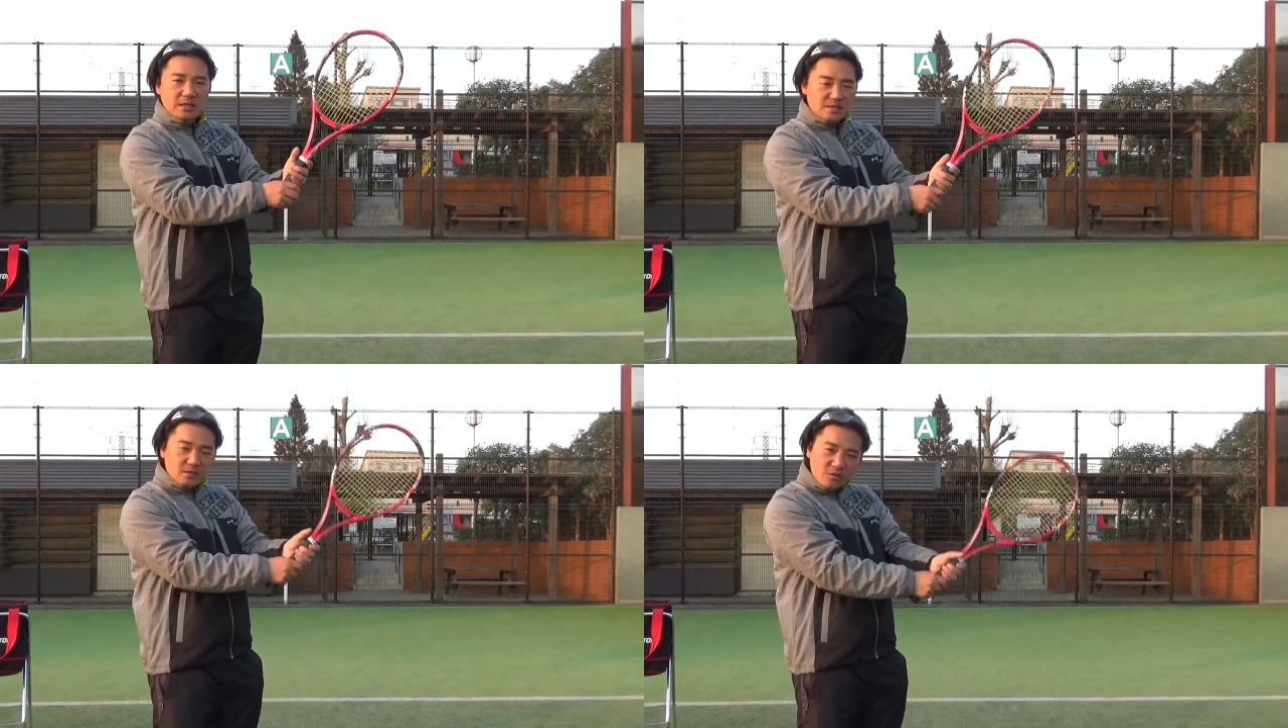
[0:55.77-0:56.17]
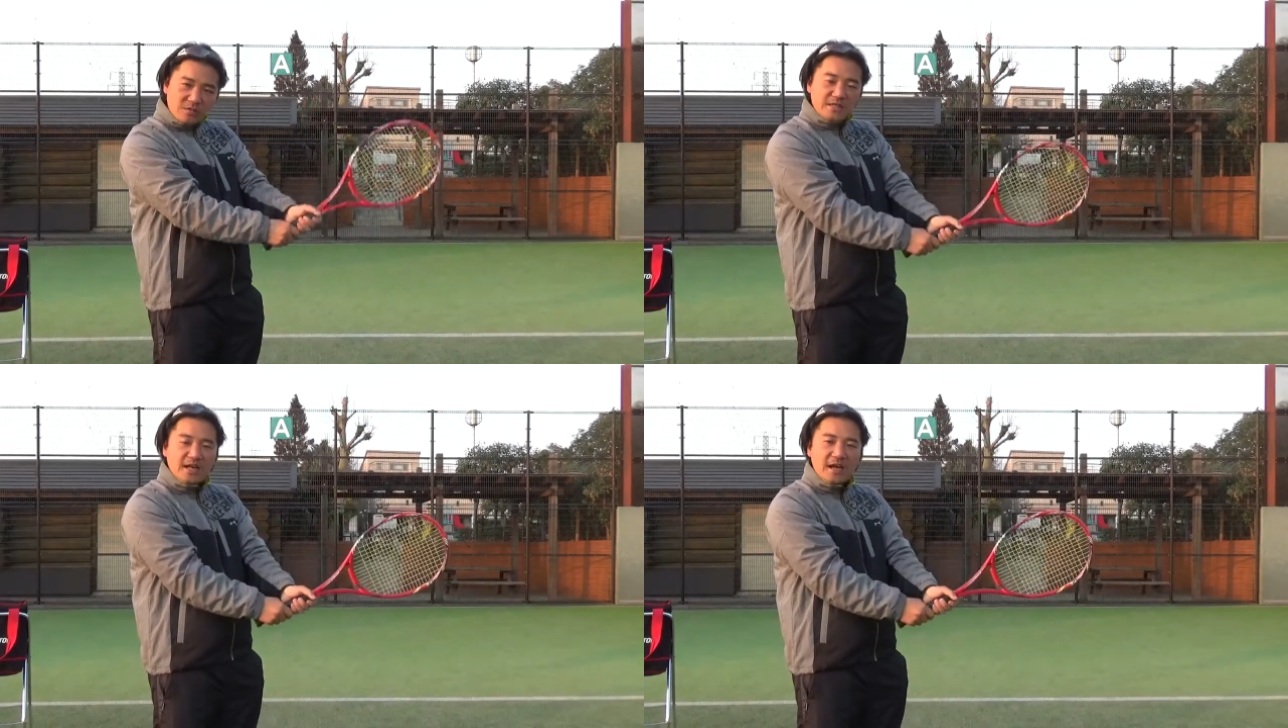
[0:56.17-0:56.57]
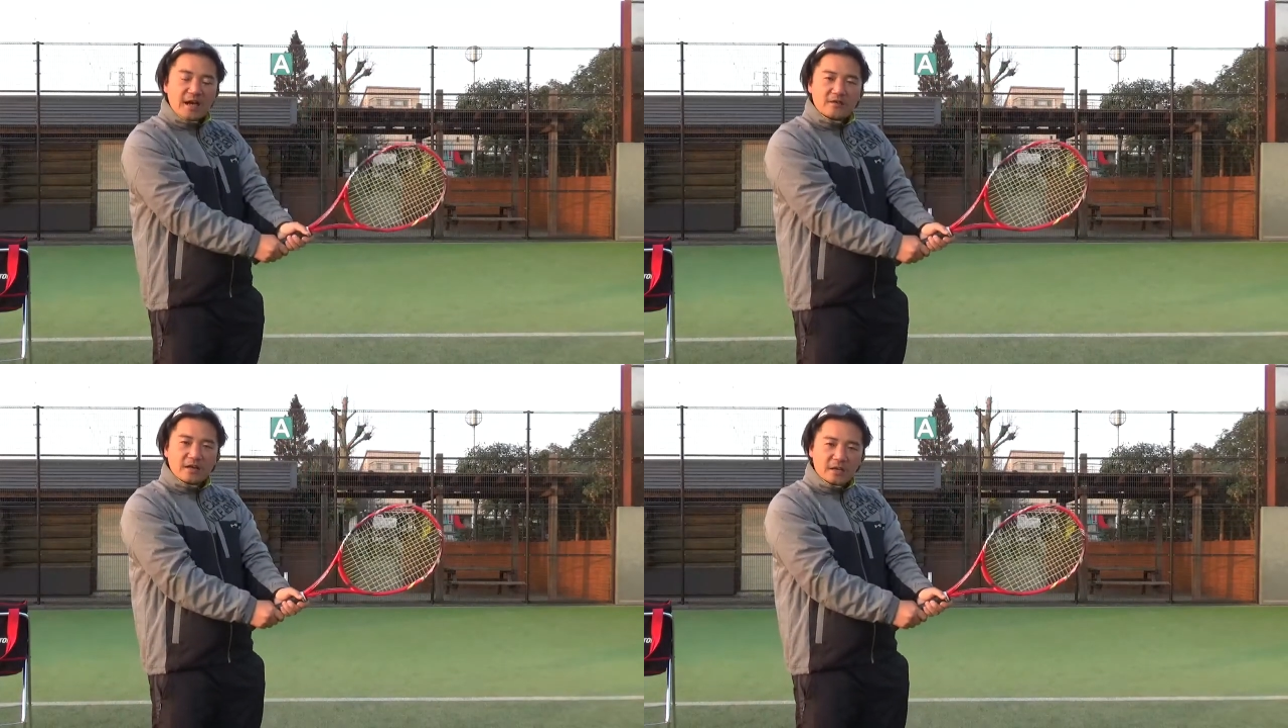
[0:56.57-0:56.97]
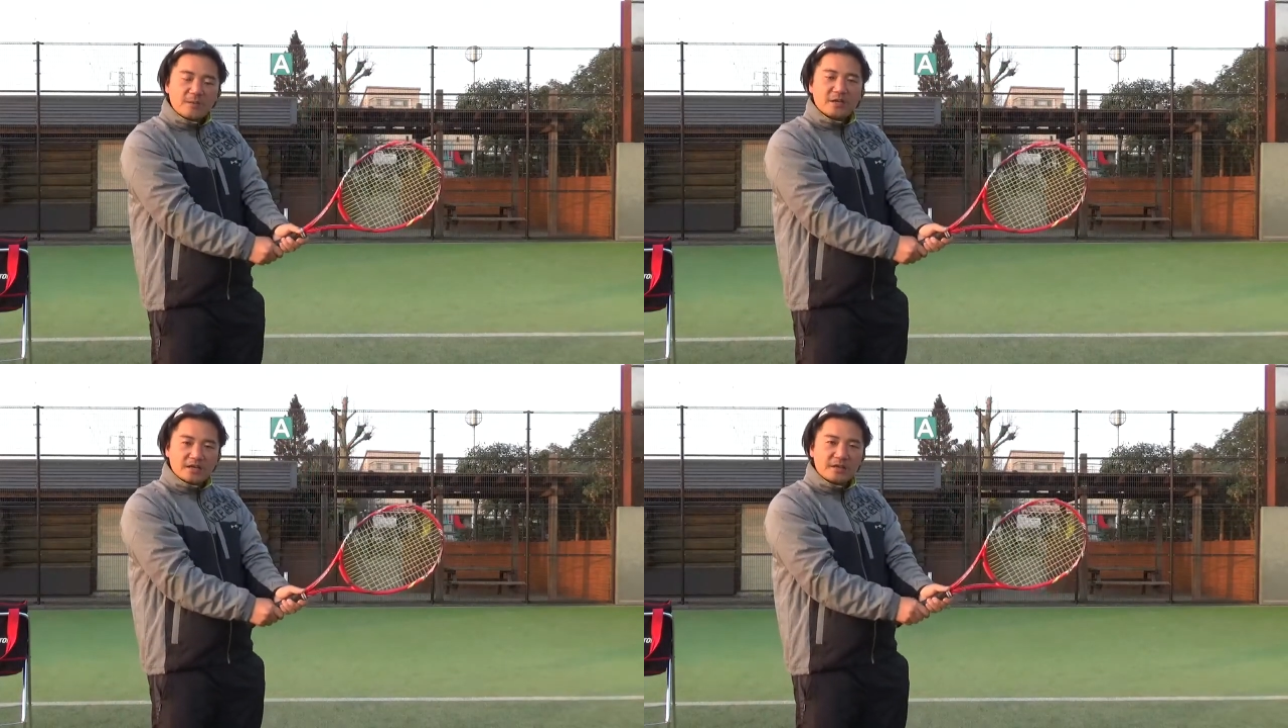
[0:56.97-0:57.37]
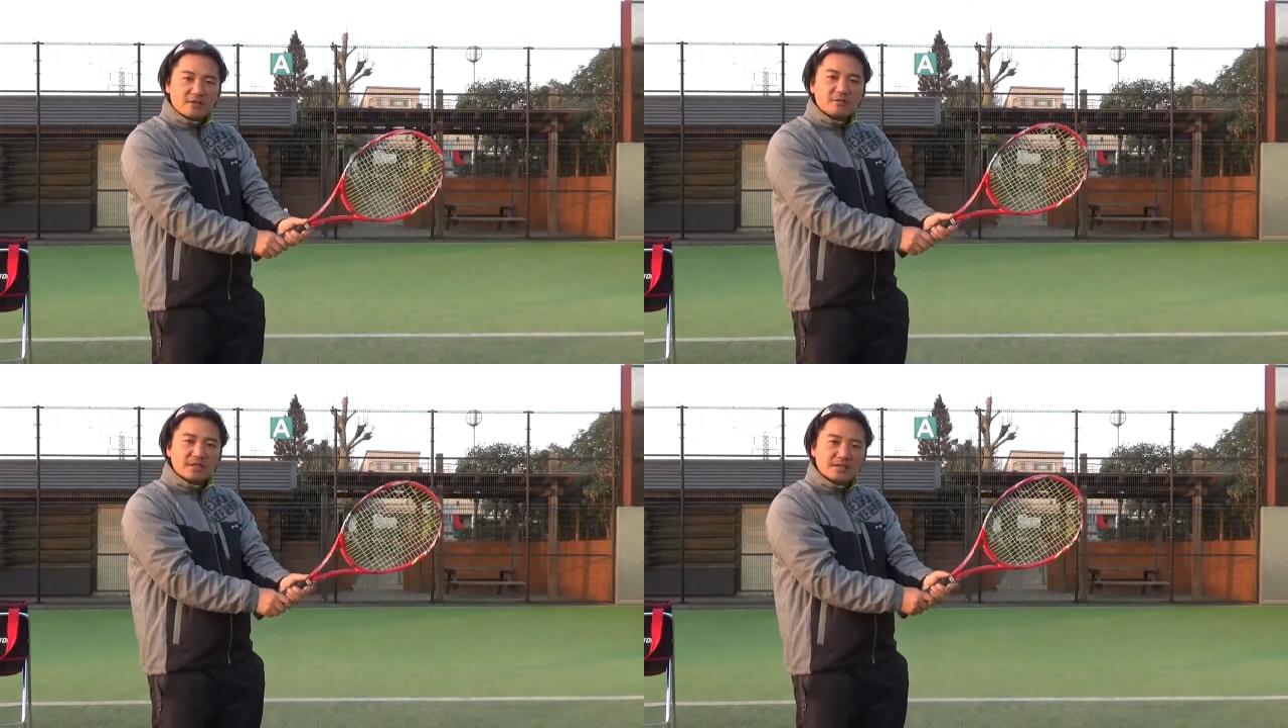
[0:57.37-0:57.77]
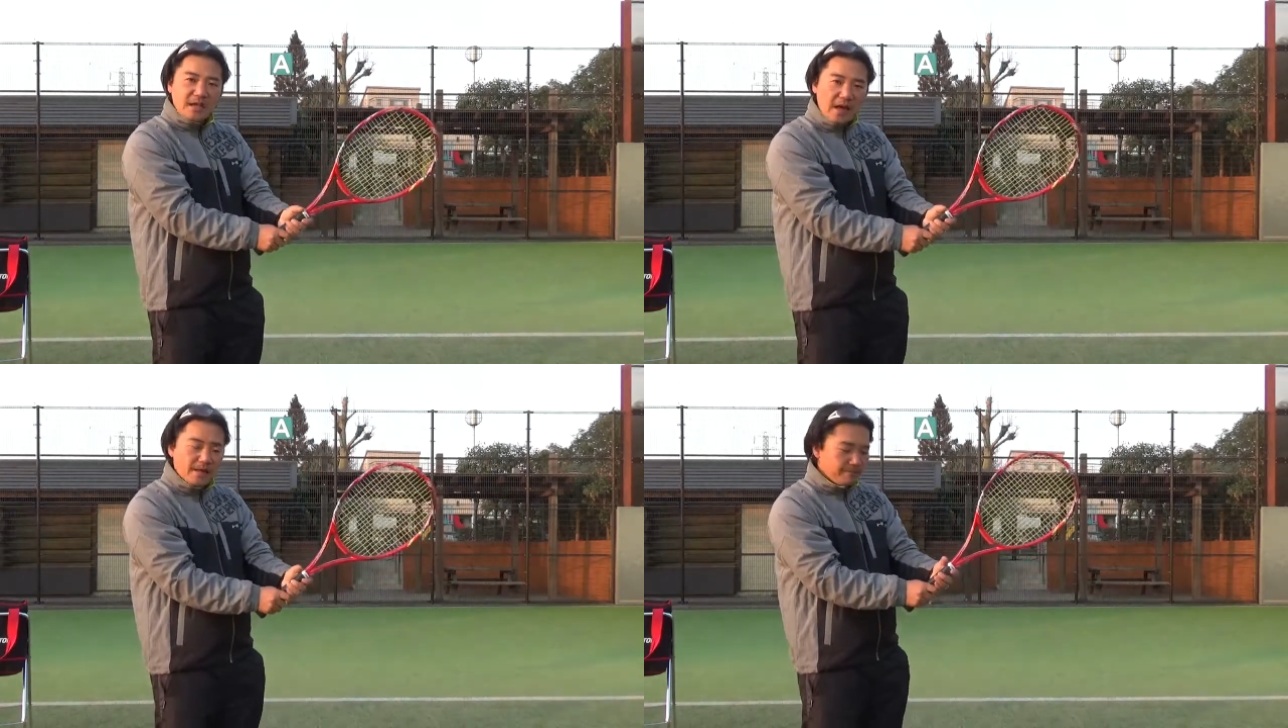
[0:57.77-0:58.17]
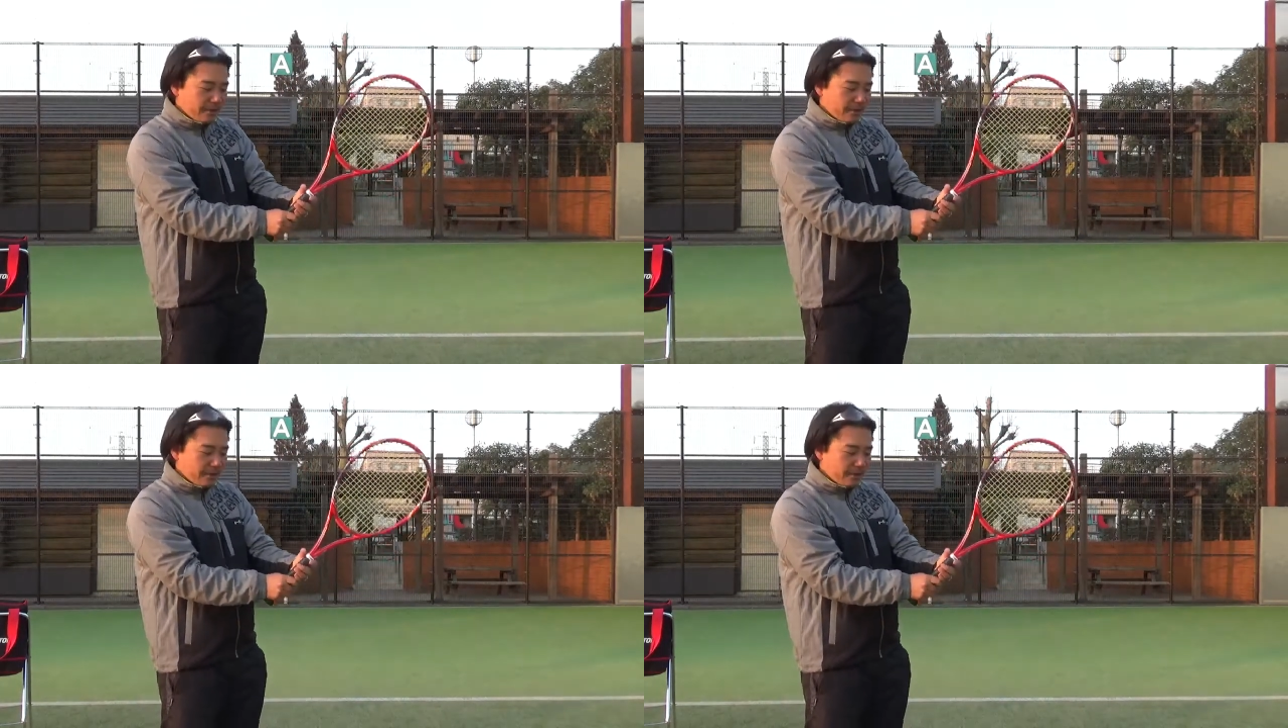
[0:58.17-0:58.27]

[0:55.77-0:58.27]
ですごく力入る方もいらっしゃるんですが、